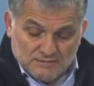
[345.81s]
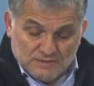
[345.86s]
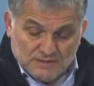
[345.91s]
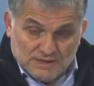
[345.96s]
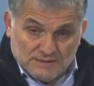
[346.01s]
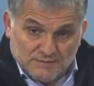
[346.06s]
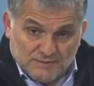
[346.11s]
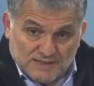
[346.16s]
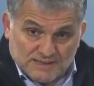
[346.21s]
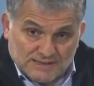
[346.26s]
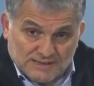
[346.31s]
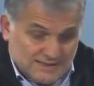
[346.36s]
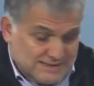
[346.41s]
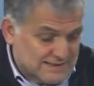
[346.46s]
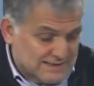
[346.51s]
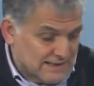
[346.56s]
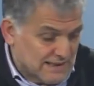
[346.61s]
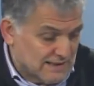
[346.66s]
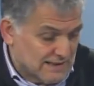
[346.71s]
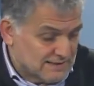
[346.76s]
bir başka
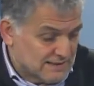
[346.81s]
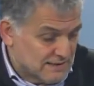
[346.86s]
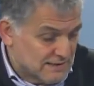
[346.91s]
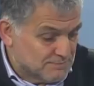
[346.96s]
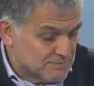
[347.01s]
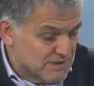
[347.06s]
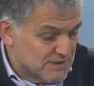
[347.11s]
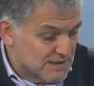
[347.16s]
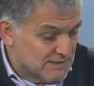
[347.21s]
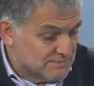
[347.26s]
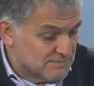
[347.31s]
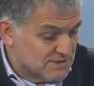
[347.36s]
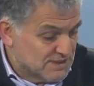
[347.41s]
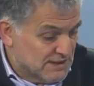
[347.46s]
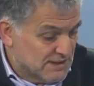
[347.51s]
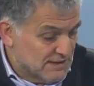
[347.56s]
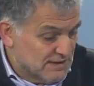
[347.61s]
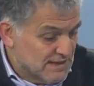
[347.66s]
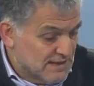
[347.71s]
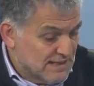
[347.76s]
siyaset
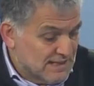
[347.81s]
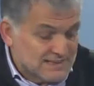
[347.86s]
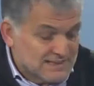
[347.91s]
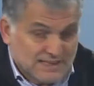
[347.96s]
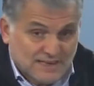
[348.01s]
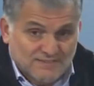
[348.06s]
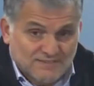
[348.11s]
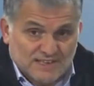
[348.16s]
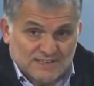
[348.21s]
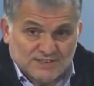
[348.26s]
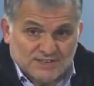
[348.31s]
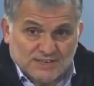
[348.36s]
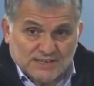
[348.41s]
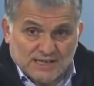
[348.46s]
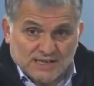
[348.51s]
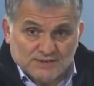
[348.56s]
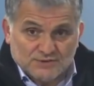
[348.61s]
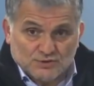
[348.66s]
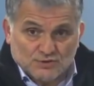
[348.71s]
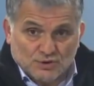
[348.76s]
bilimci Savaş
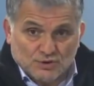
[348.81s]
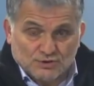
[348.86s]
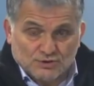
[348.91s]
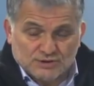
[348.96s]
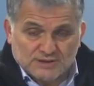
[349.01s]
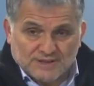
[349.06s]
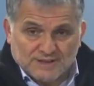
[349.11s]
Genç oldu.